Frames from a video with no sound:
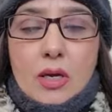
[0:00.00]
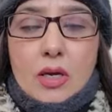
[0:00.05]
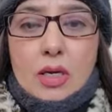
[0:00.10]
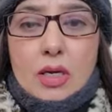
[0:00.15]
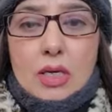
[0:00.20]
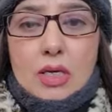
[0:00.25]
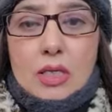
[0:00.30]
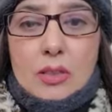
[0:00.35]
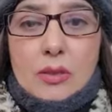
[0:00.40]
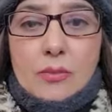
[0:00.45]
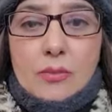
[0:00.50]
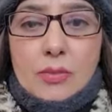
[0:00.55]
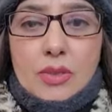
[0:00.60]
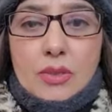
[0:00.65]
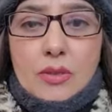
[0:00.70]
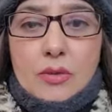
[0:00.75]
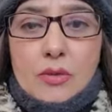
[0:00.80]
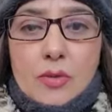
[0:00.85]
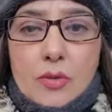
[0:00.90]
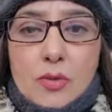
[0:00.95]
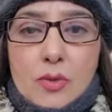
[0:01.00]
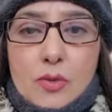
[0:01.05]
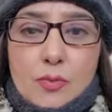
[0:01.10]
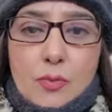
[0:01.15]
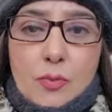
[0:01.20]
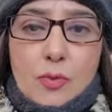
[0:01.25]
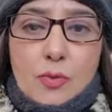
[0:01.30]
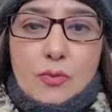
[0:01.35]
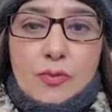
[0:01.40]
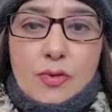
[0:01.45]
खिदमत
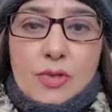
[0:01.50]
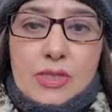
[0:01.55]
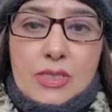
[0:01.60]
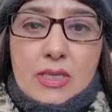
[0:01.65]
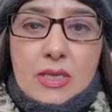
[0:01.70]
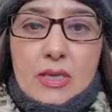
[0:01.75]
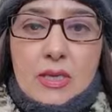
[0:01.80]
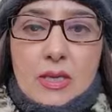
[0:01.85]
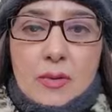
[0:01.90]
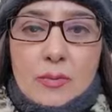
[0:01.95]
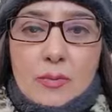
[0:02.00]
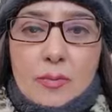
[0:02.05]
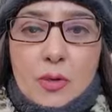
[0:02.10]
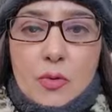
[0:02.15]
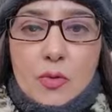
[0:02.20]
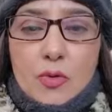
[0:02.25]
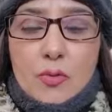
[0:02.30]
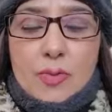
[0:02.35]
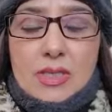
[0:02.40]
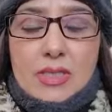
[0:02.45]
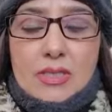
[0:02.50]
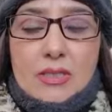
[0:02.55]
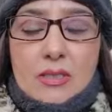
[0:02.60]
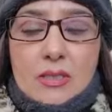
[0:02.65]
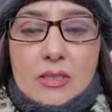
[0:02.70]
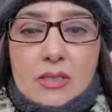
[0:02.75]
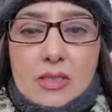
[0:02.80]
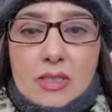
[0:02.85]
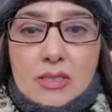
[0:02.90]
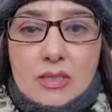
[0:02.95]
स्पोर्ट फंड्स के नाम पे कुछ पैसे
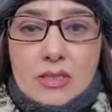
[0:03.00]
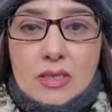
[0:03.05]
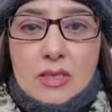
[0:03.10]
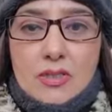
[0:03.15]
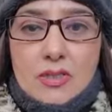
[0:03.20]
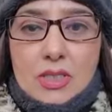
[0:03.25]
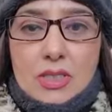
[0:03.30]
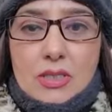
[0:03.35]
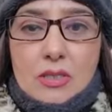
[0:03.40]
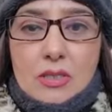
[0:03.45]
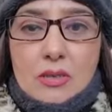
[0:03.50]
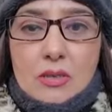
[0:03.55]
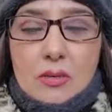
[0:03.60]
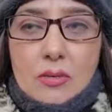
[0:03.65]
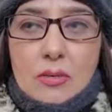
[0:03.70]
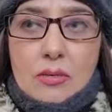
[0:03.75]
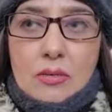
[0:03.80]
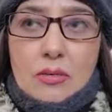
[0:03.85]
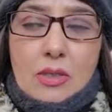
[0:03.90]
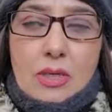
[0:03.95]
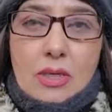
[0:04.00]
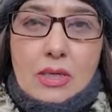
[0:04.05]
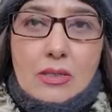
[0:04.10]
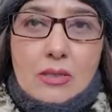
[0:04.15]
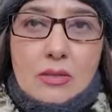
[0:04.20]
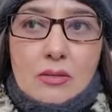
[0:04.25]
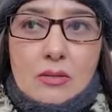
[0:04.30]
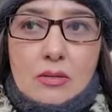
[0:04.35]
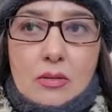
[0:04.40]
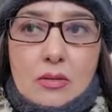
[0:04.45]
रिलीज़ किए जाते थे
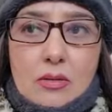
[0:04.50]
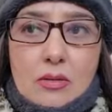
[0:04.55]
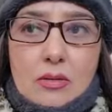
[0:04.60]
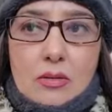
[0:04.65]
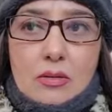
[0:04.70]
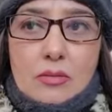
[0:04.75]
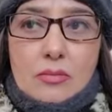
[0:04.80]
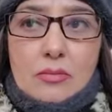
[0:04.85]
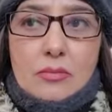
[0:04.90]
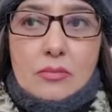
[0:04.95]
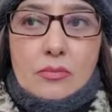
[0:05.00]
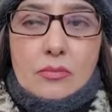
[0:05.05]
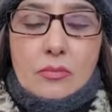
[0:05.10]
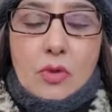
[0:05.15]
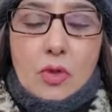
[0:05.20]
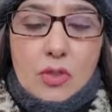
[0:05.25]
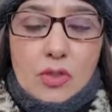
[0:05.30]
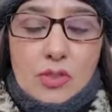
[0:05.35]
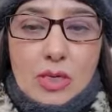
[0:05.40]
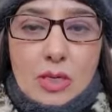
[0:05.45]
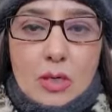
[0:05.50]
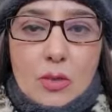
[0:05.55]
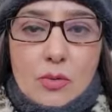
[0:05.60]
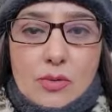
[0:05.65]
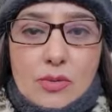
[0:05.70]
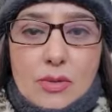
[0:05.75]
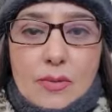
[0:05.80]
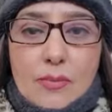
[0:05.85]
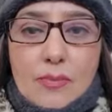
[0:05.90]
लास्ट बहुत सालों से